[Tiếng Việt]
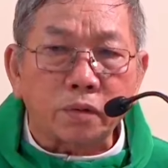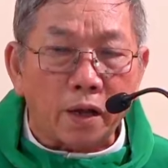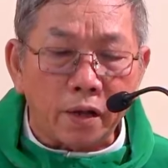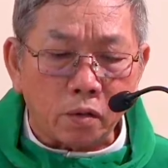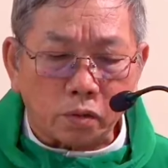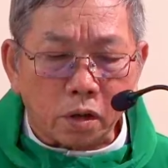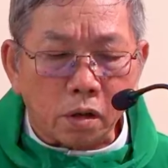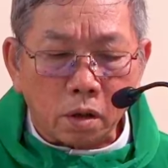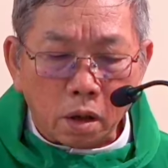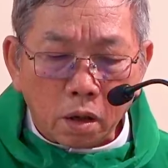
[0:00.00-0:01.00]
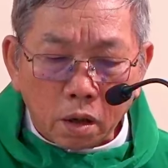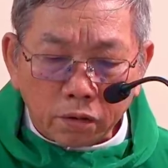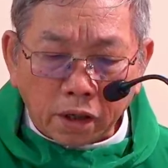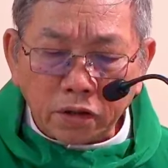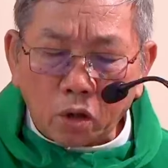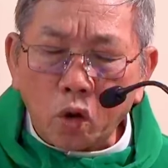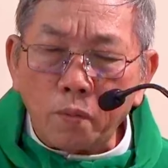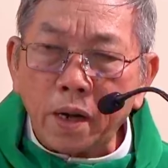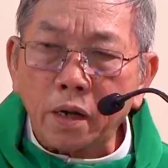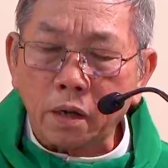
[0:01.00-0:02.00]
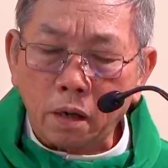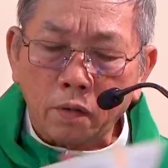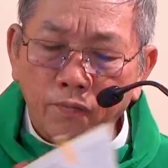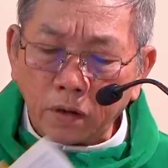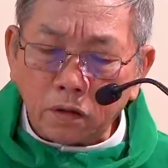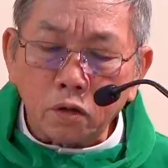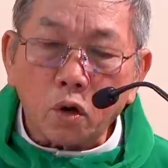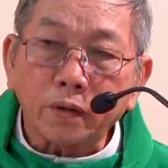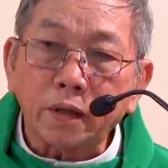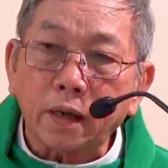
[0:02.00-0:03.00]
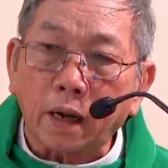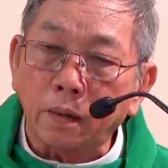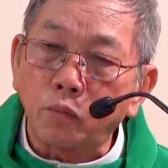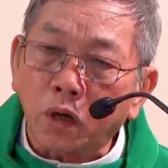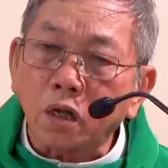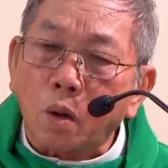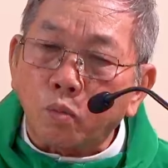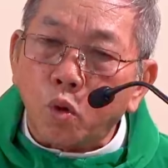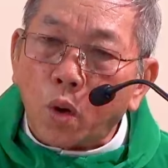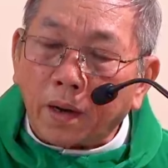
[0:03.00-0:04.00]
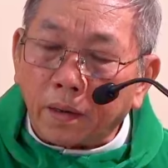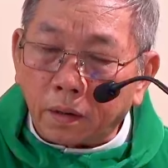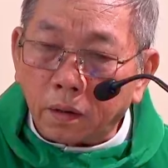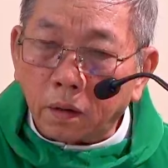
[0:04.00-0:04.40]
thể yêu thương. Thánh Giacôbê vẫn cứ nói thế này, một cái cộng đoàn